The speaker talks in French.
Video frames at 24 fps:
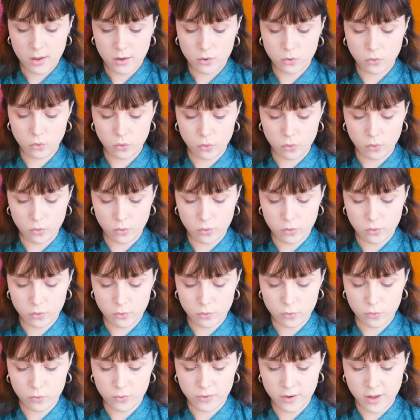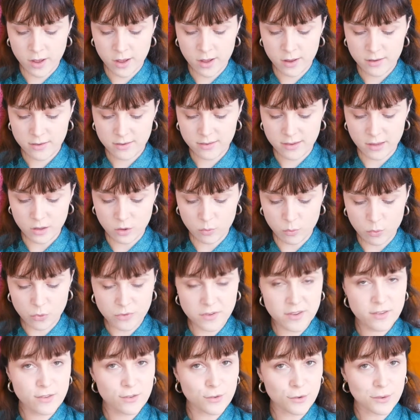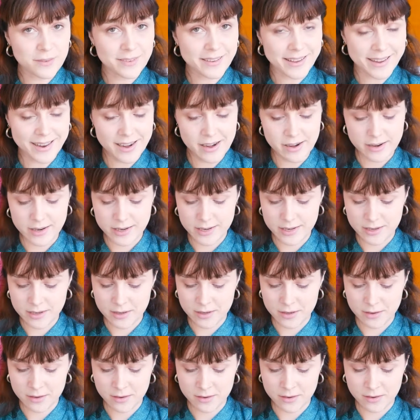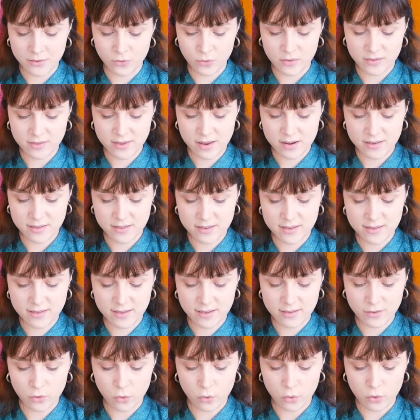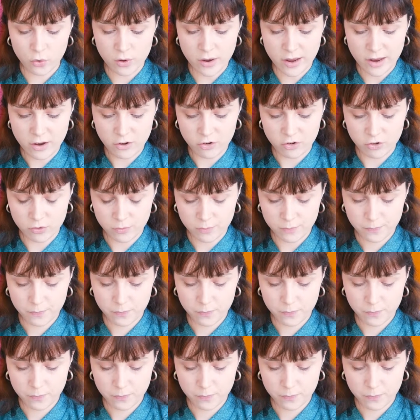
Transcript: Donc on a cette petite sauterelle, euh, donc celle-ci c'était au collège.